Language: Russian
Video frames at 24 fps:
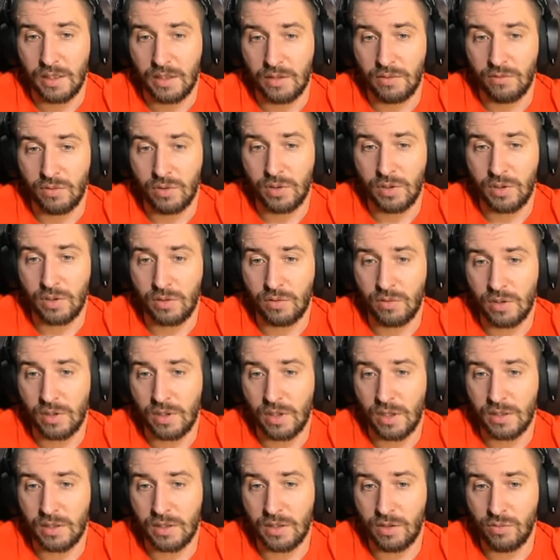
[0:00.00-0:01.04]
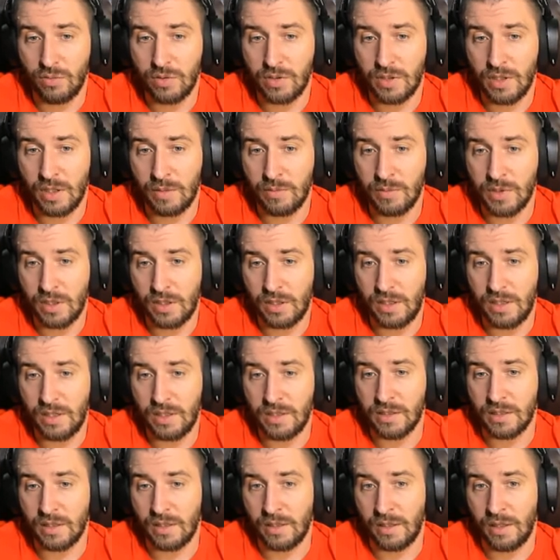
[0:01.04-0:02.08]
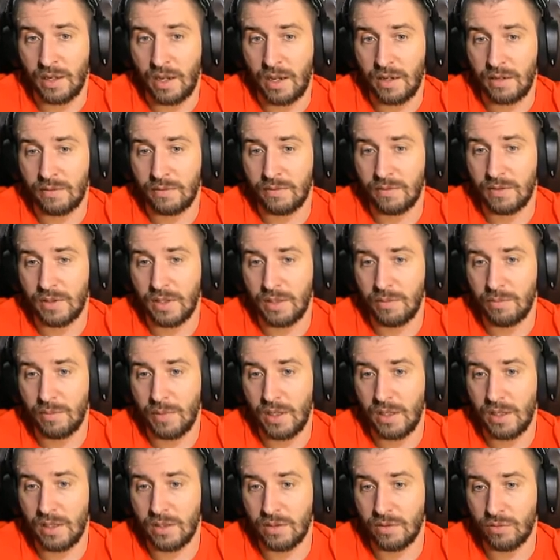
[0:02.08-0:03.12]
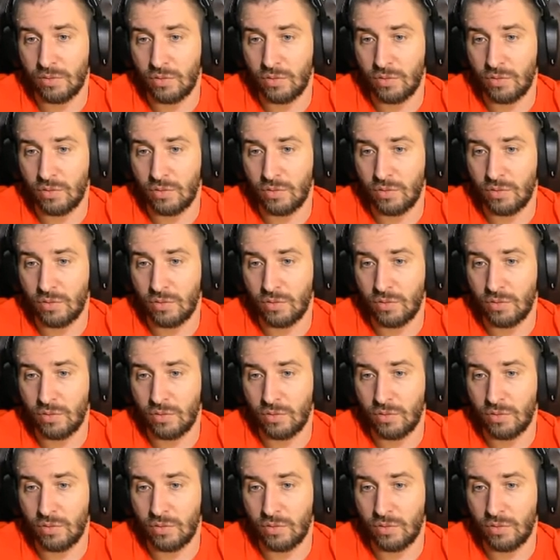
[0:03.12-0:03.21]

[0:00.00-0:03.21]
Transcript: вот такой, как на русском, за 300, да, вы имеете